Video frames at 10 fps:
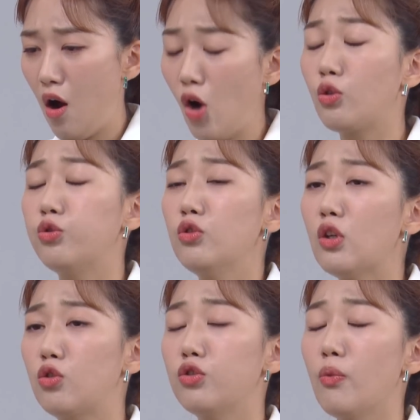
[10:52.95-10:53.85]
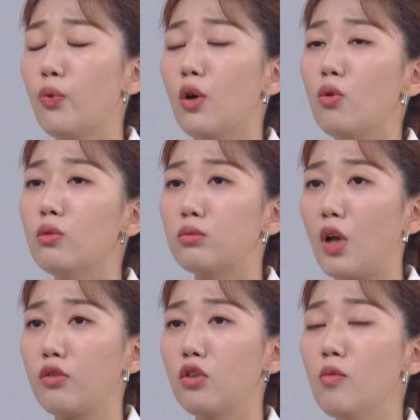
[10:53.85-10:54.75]
아, 근데 그게 왜 꼭
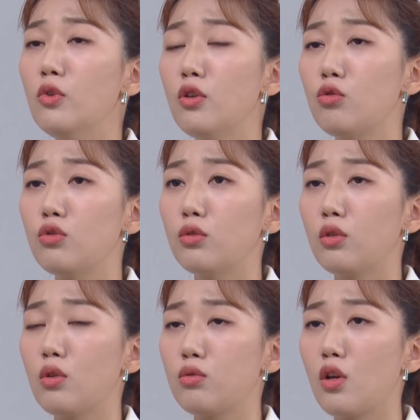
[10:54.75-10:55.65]
나 때문에 유출됐다고